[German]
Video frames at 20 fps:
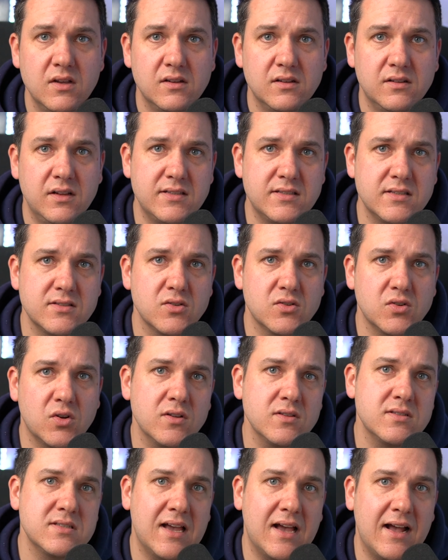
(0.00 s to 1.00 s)

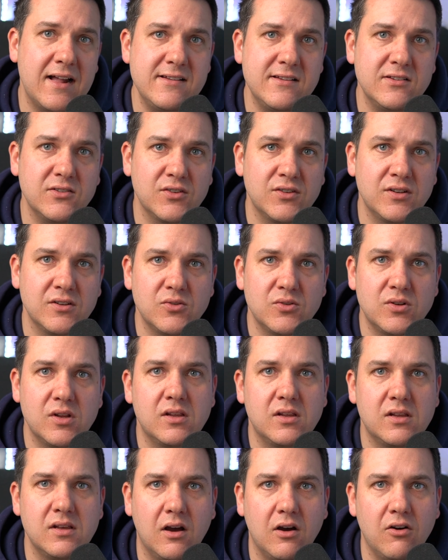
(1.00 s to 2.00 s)
Nichtsdestotrotz halte ich euch natürlich
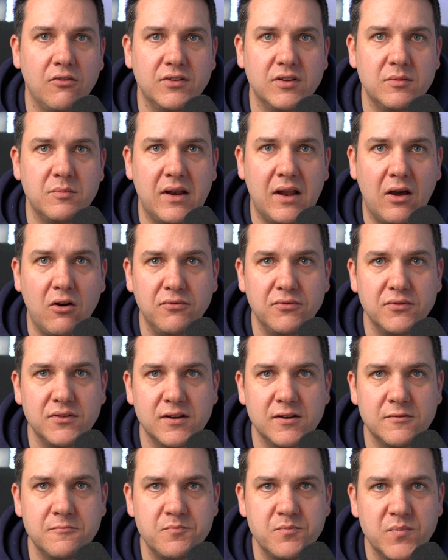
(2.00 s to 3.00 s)
hier auf dem
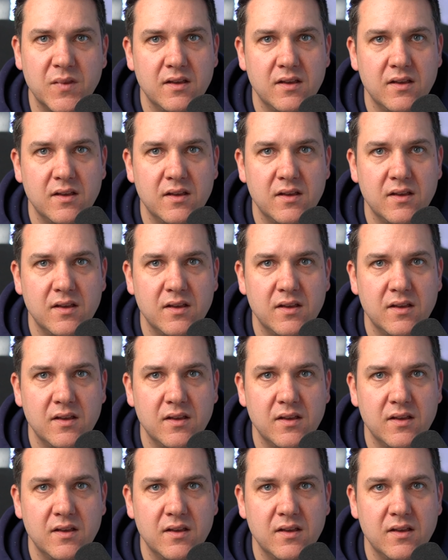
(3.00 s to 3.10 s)
Laufenden.